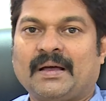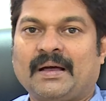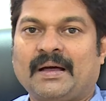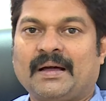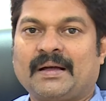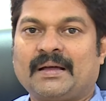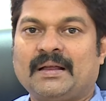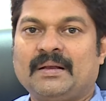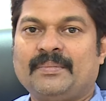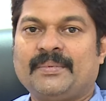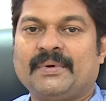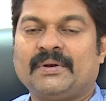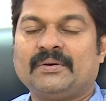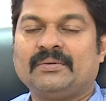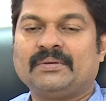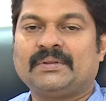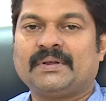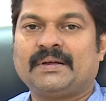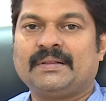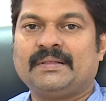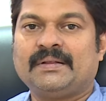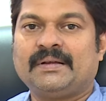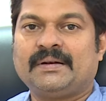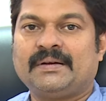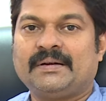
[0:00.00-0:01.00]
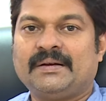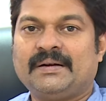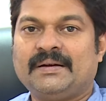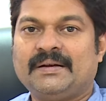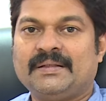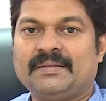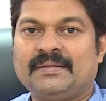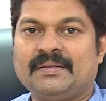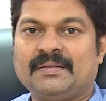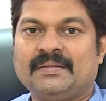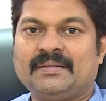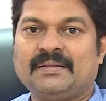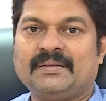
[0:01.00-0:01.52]
ఆకలి పెరుగుతుంది అంటే
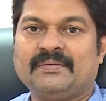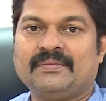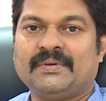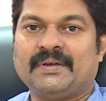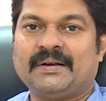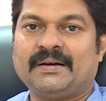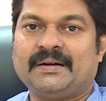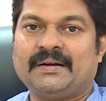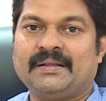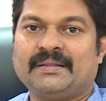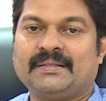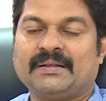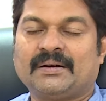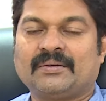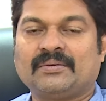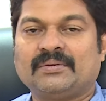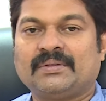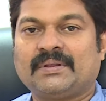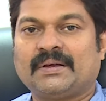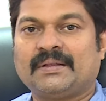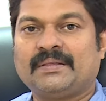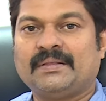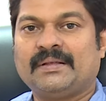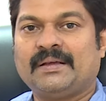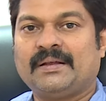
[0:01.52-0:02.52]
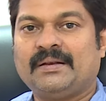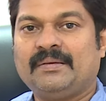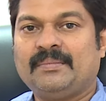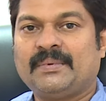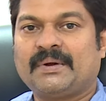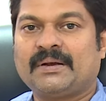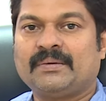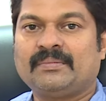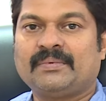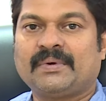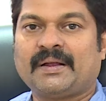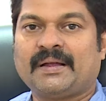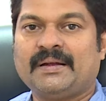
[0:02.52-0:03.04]
డిసీజ్ సివియరిటీ తగ్గుతుంది అని
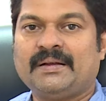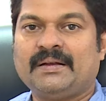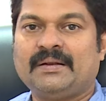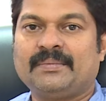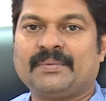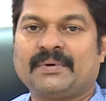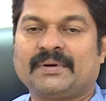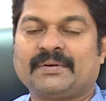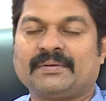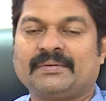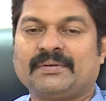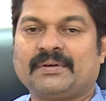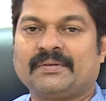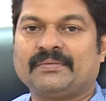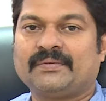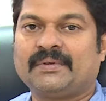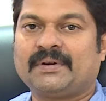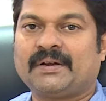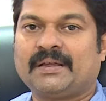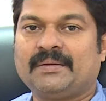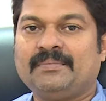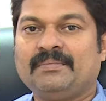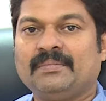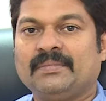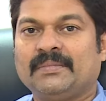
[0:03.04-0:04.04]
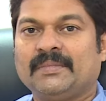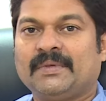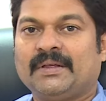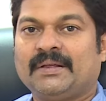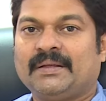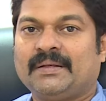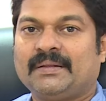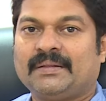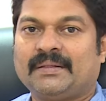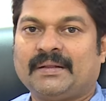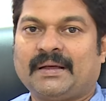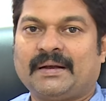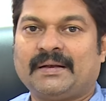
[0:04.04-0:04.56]
మనం నైంటీ పర్సెంట్ ఆఫ్ ద టైం
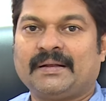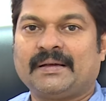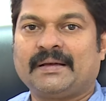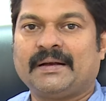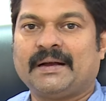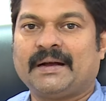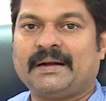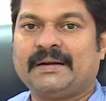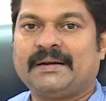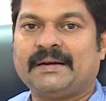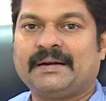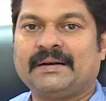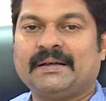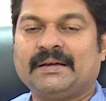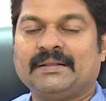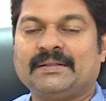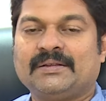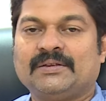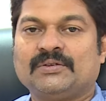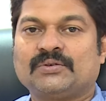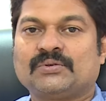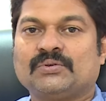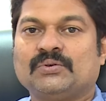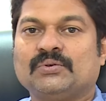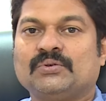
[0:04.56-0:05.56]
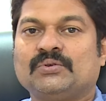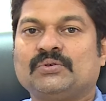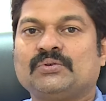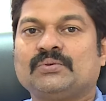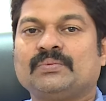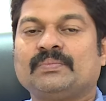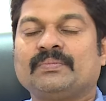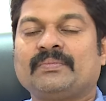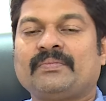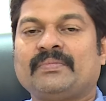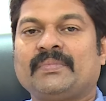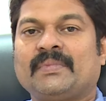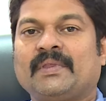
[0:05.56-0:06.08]
దాన్ని గ్రాంటెడ్గా తీసుకోవచ్చు
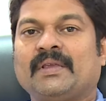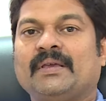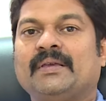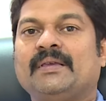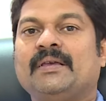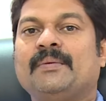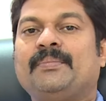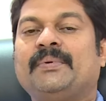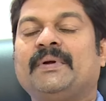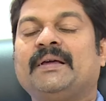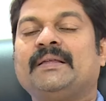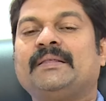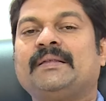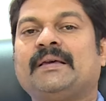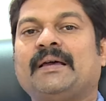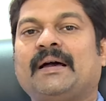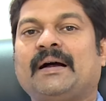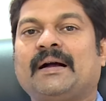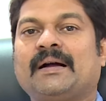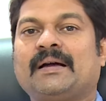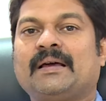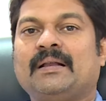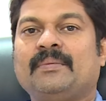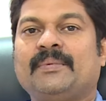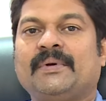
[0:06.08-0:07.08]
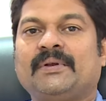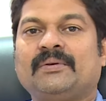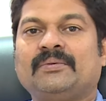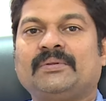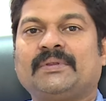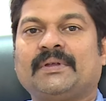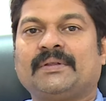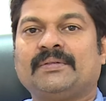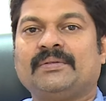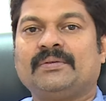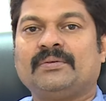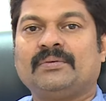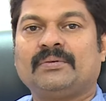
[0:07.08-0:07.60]
ఎప్పుడైతే ఆకలి
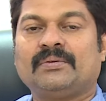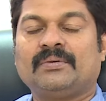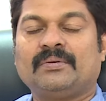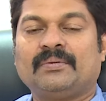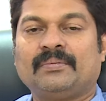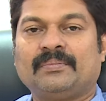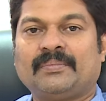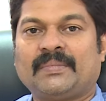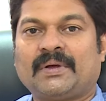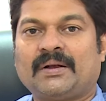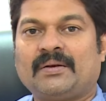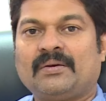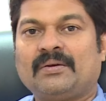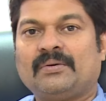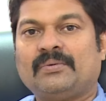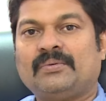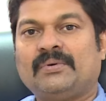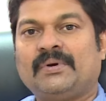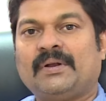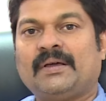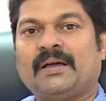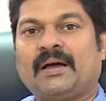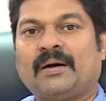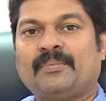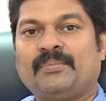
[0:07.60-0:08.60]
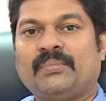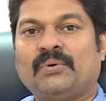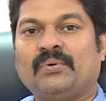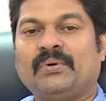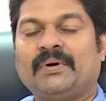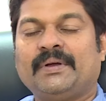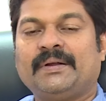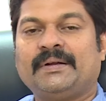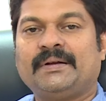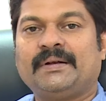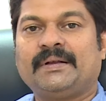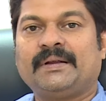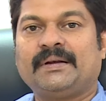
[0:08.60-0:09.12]
పెరుగుతుందో మనలో ఉండే అపోహ
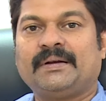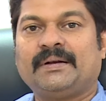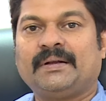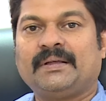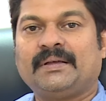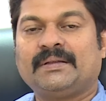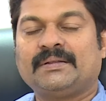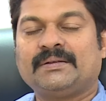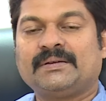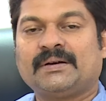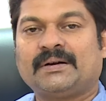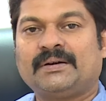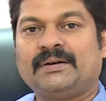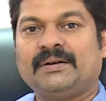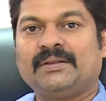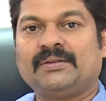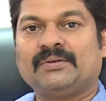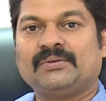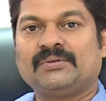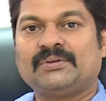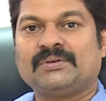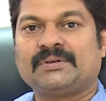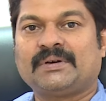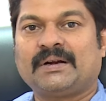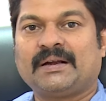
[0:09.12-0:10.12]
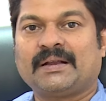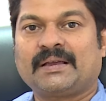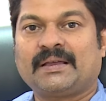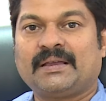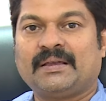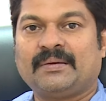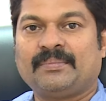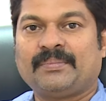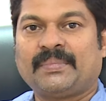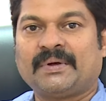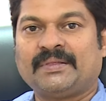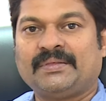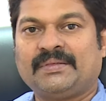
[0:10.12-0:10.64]
ఏంటి అంటే జాండీస్ వచ్చిన వాళ్ళకి
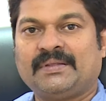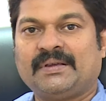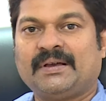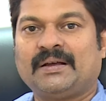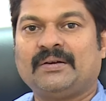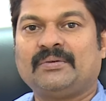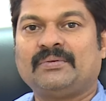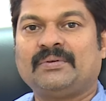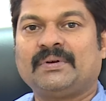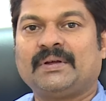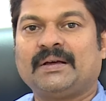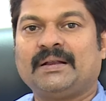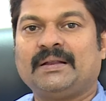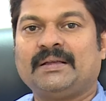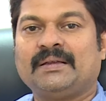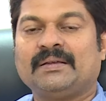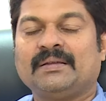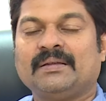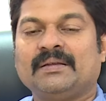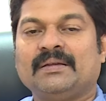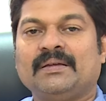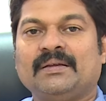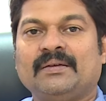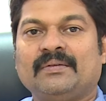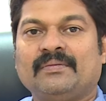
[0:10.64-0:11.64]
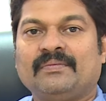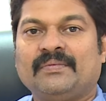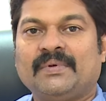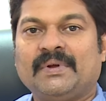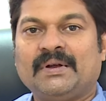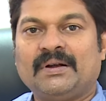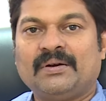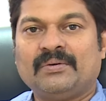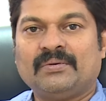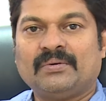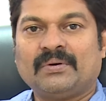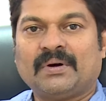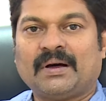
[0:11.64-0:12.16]
పథ్యాలు ఉండాలి
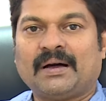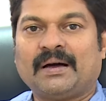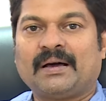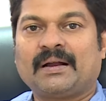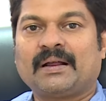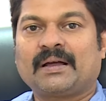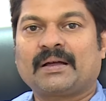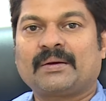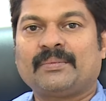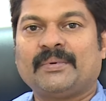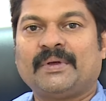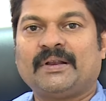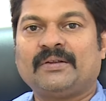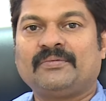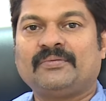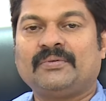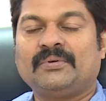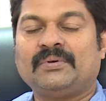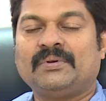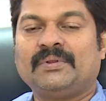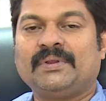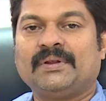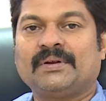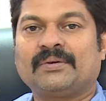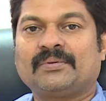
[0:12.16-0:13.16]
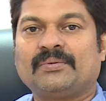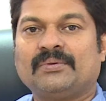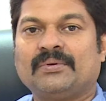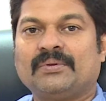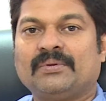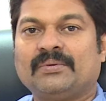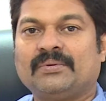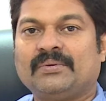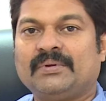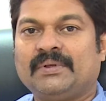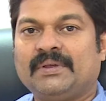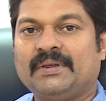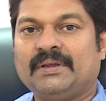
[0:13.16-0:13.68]
వీళ్ళు ఆ రకమైన ఫుడ్
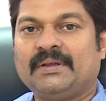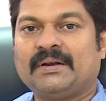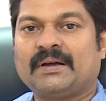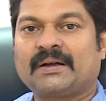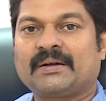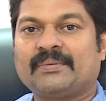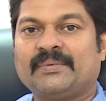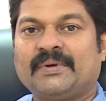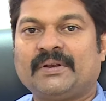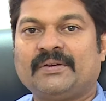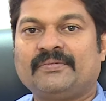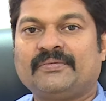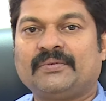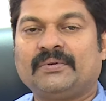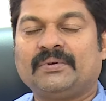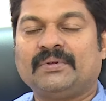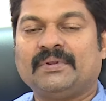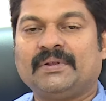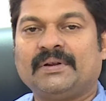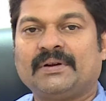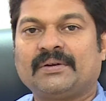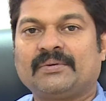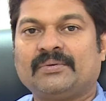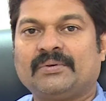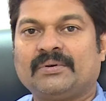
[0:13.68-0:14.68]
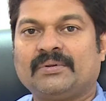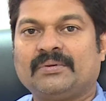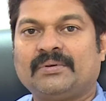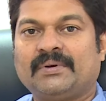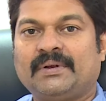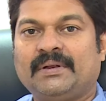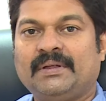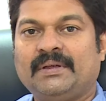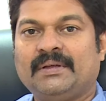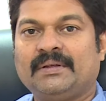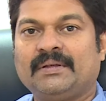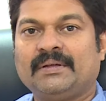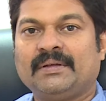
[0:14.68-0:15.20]
తినకూడదు ఈ రకమైన ఫుడ్ తినకూడదు
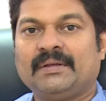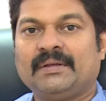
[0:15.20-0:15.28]
అని